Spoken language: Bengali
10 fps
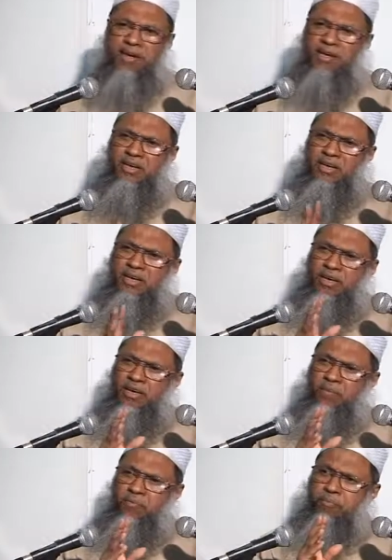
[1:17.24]
আল্লাহকে
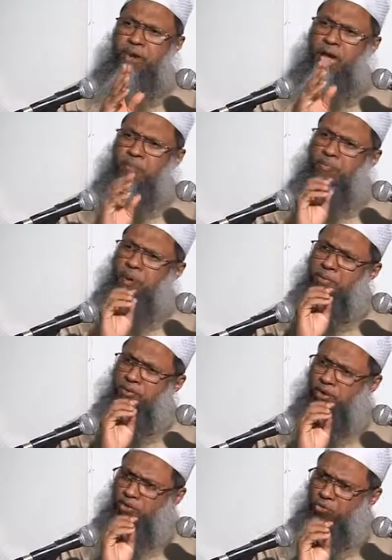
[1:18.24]
এমনভাবে
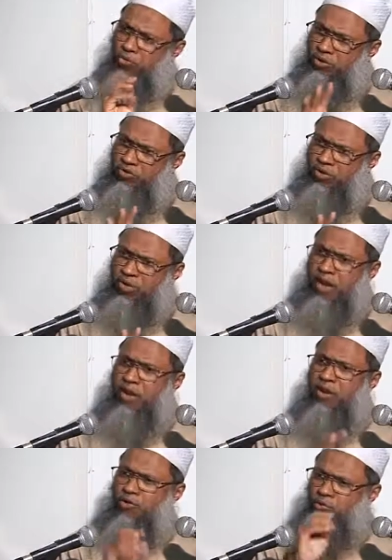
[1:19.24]
কটাক্ষ করেছেন
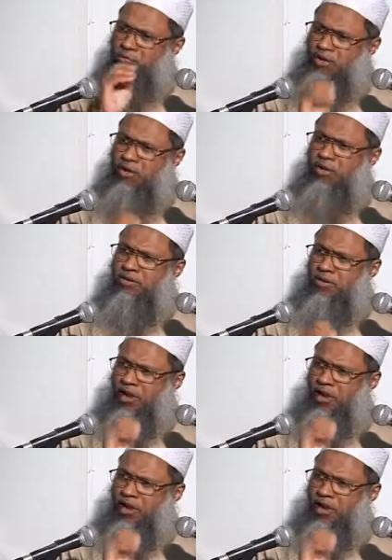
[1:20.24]
আল্লাহ নবীকে